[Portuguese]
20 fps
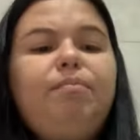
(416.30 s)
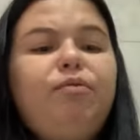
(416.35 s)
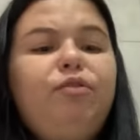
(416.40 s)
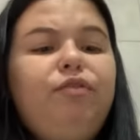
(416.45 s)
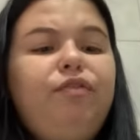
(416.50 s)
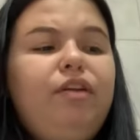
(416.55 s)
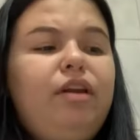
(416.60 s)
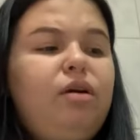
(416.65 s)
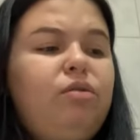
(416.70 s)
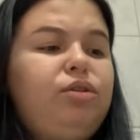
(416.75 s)
pro
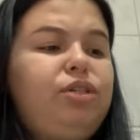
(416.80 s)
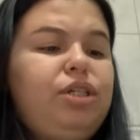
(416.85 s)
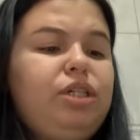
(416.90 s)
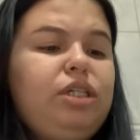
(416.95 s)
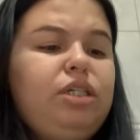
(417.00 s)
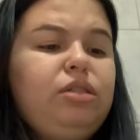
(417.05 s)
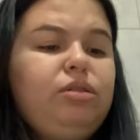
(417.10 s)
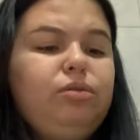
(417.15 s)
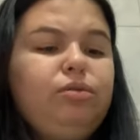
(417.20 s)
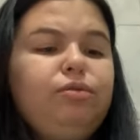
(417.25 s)
final de
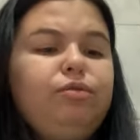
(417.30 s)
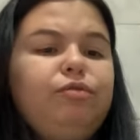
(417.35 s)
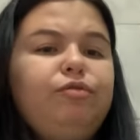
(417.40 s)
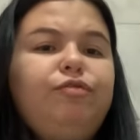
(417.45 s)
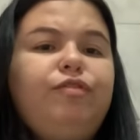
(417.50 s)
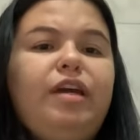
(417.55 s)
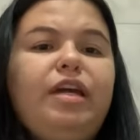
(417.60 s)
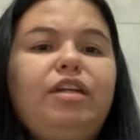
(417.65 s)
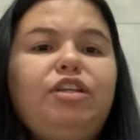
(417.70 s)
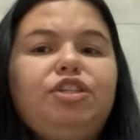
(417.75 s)
ano,
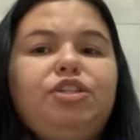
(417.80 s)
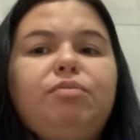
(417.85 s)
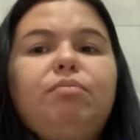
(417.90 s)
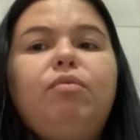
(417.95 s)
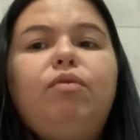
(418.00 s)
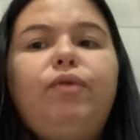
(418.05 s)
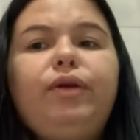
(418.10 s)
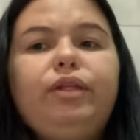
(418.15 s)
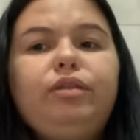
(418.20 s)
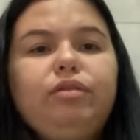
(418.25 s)
vende
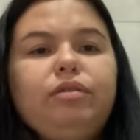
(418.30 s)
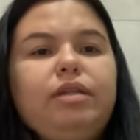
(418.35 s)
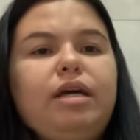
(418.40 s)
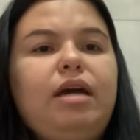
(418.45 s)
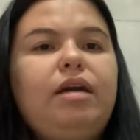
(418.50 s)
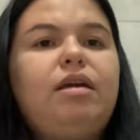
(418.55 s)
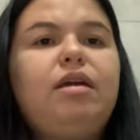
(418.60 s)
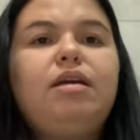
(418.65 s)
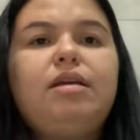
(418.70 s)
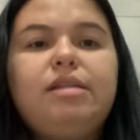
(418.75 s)
muito,
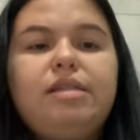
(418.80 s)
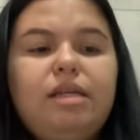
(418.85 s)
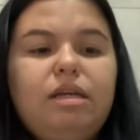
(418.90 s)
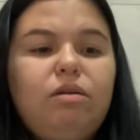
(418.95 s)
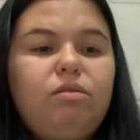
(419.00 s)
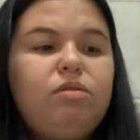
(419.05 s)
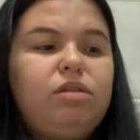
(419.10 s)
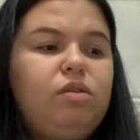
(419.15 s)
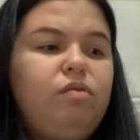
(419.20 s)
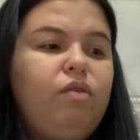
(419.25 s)
tá? Quem quiser,
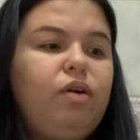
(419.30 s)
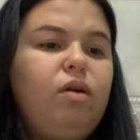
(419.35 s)
inclusive,